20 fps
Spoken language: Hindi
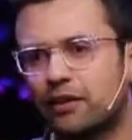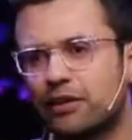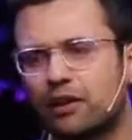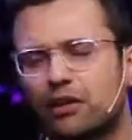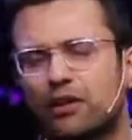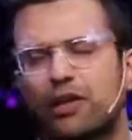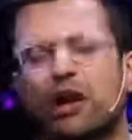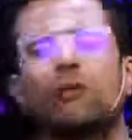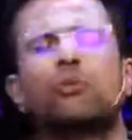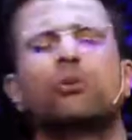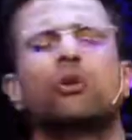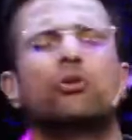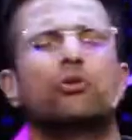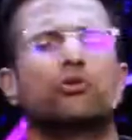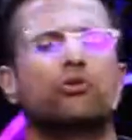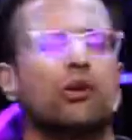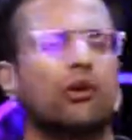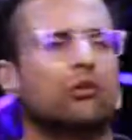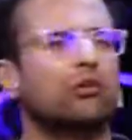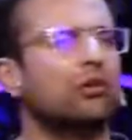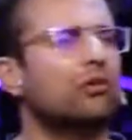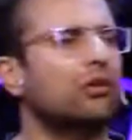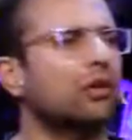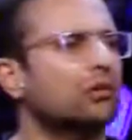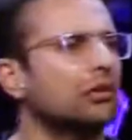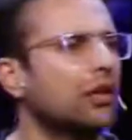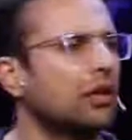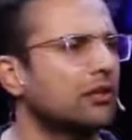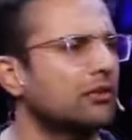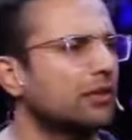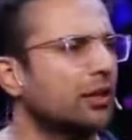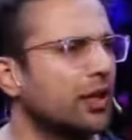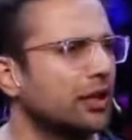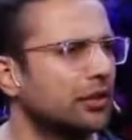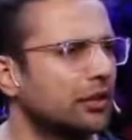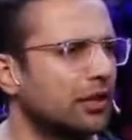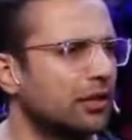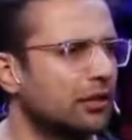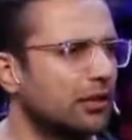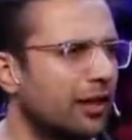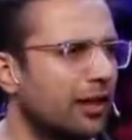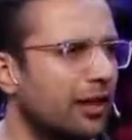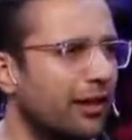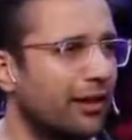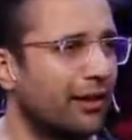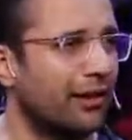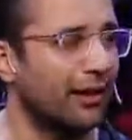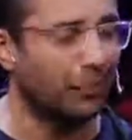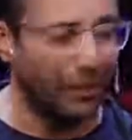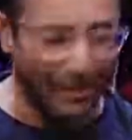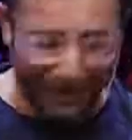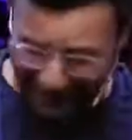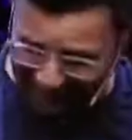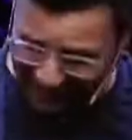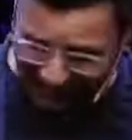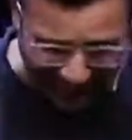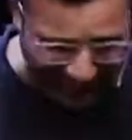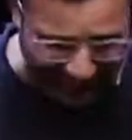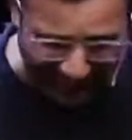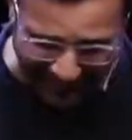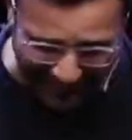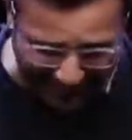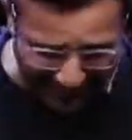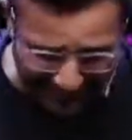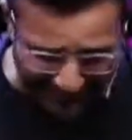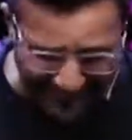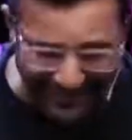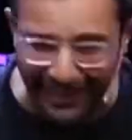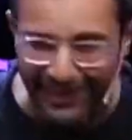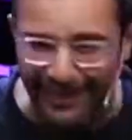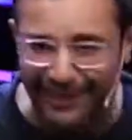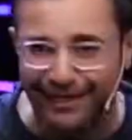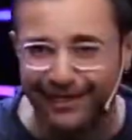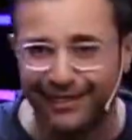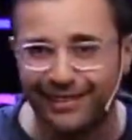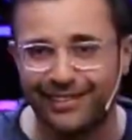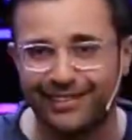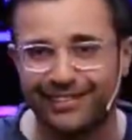कि क्या मेरे को चारों तरफ खजाने से कैद कर दिया अरे भाई खजाना है कैद नहीं है